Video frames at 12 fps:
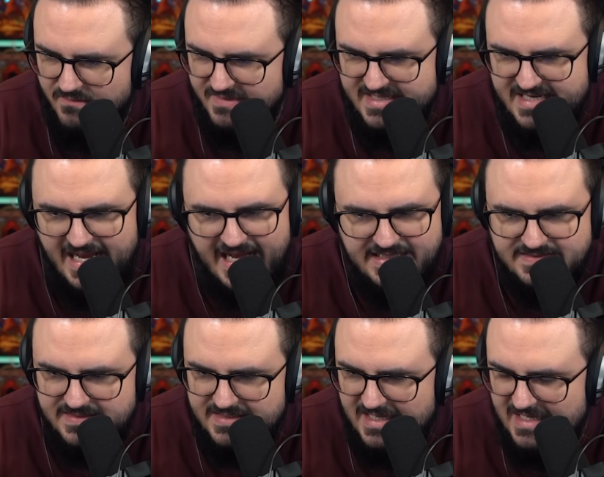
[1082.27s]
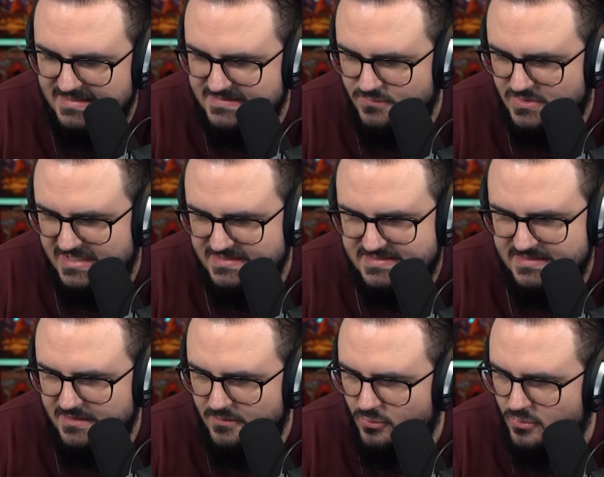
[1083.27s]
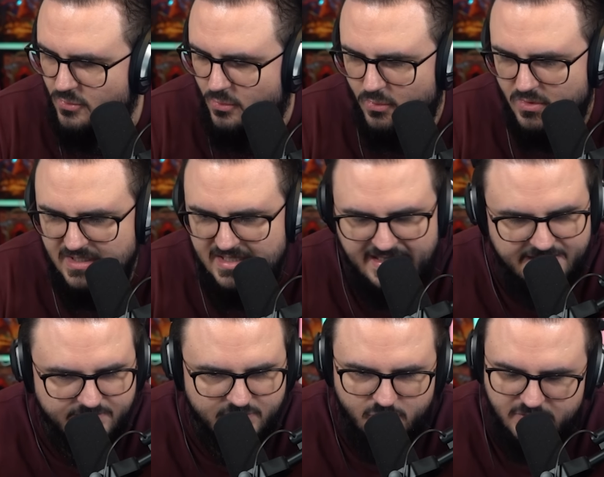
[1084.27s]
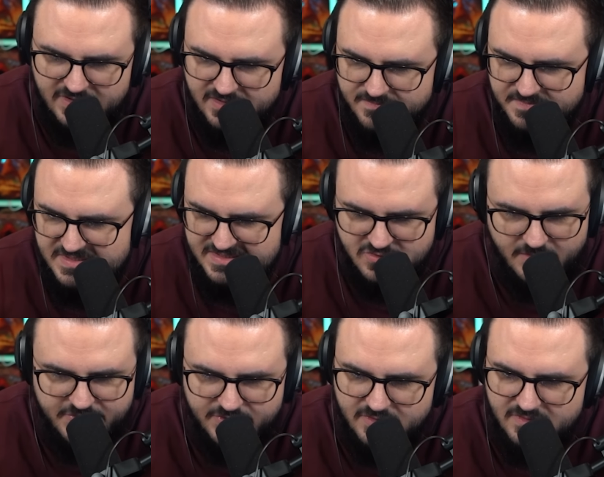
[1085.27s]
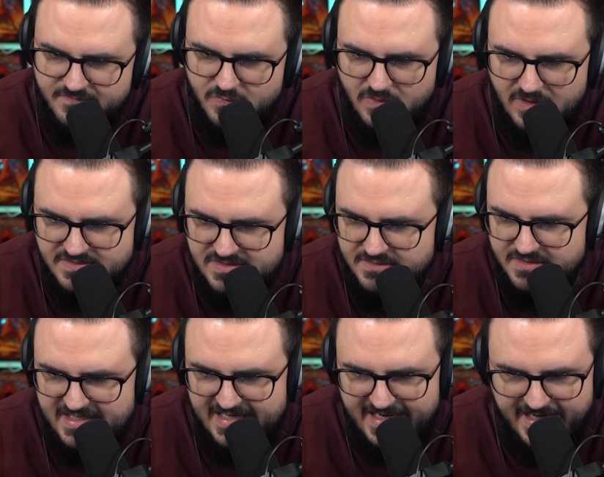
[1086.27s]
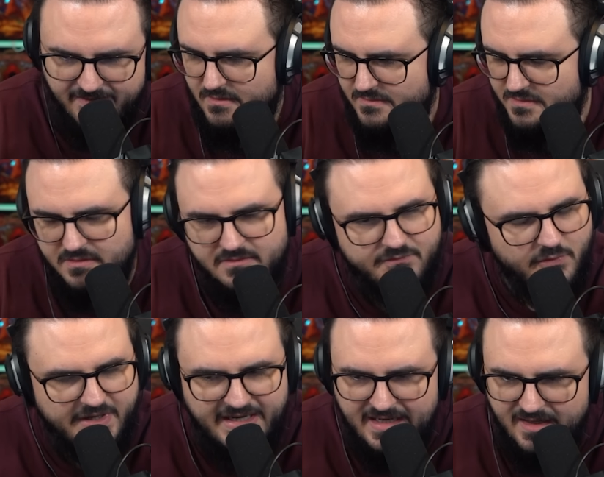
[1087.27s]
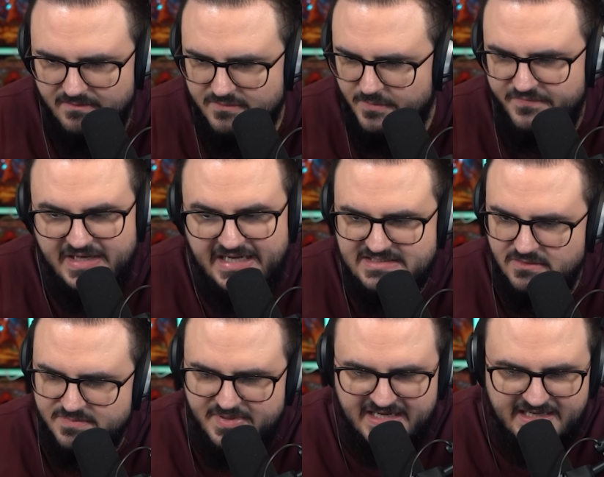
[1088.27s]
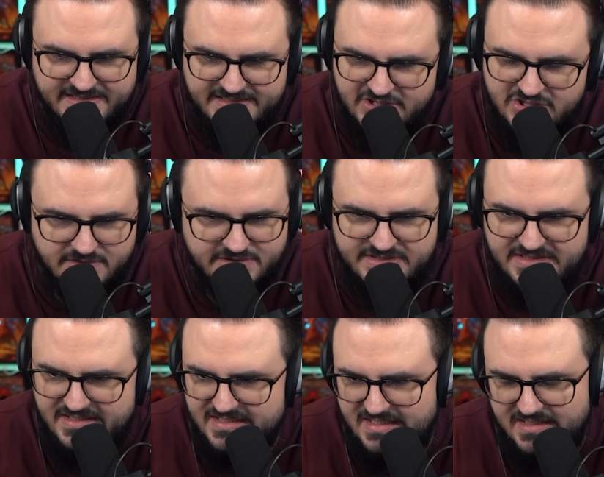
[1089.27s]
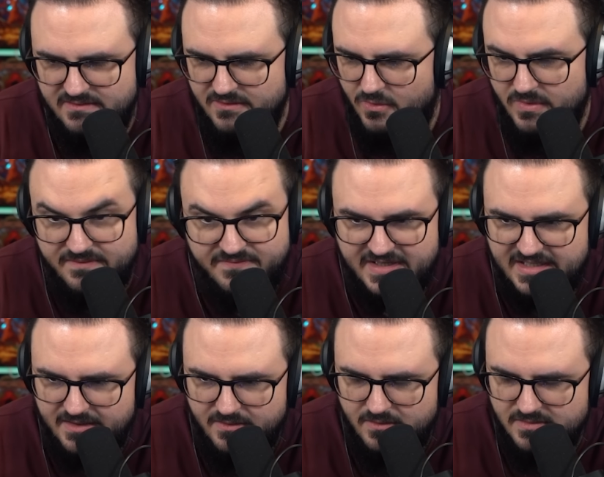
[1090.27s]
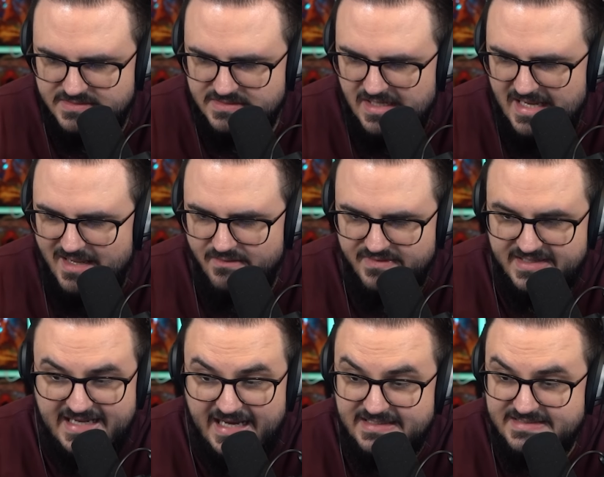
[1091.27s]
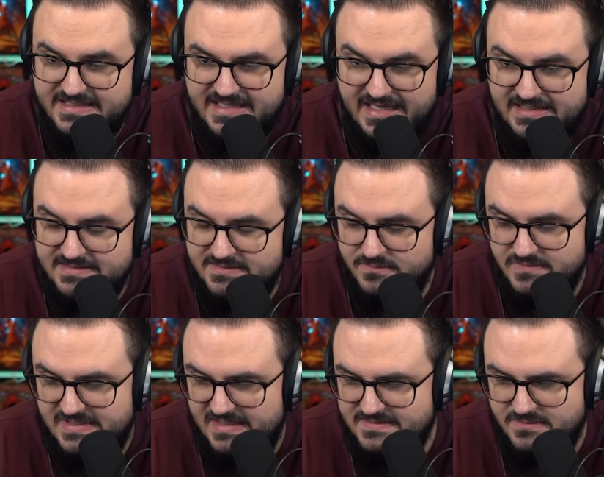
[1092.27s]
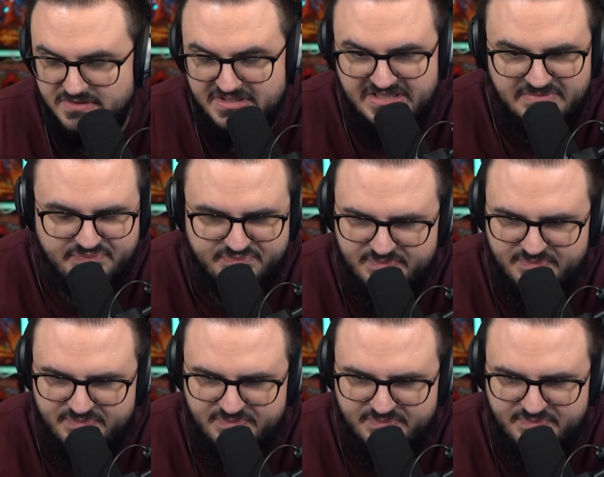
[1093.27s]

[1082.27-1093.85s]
Wenn dir alles egal ist, du kannst ein Logo hochladen, Bruder, das kommt irgendwo aus der Türkei, irgendwoher, kommt vielleicht aus Bangladesch, aus China, no one fucking knows. Wenn dir alles egal ist und du sagst, okay, pff,